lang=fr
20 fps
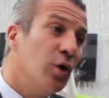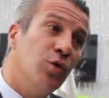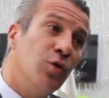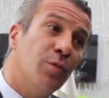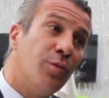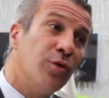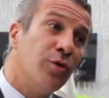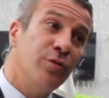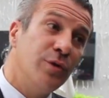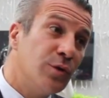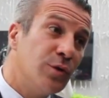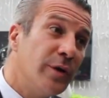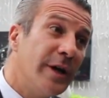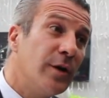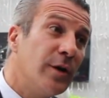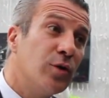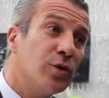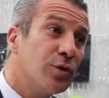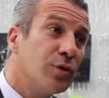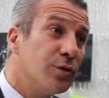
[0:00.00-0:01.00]
Nous produisons
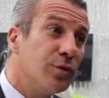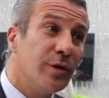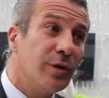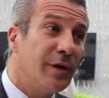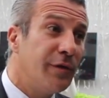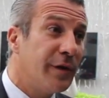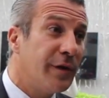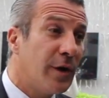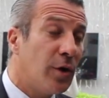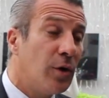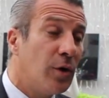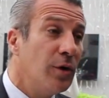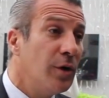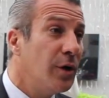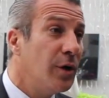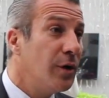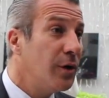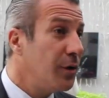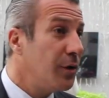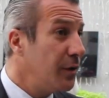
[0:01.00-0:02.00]
quelque chose de différent
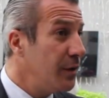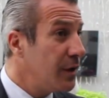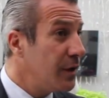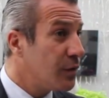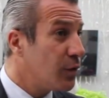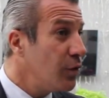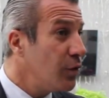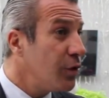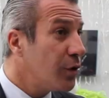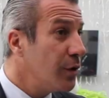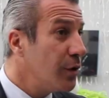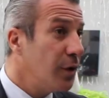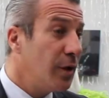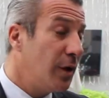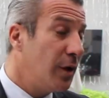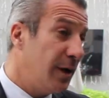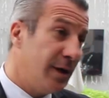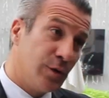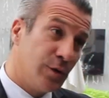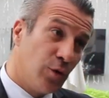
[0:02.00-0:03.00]
des autres
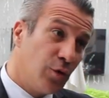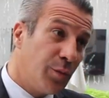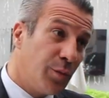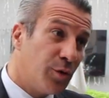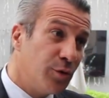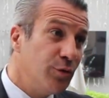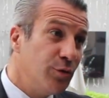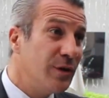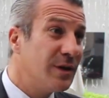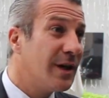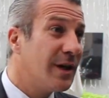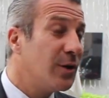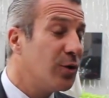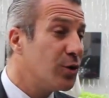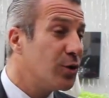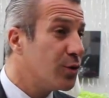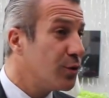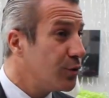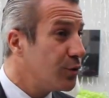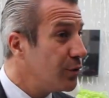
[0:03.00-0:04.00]
les autres produisent
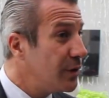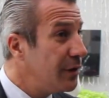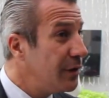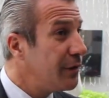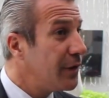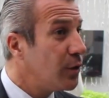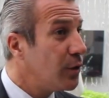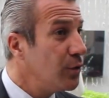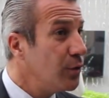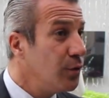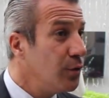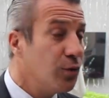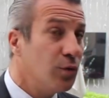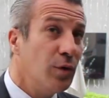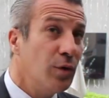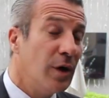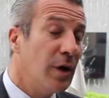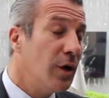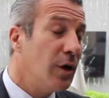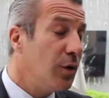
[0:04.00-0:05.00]
quelque chose de différent de nous,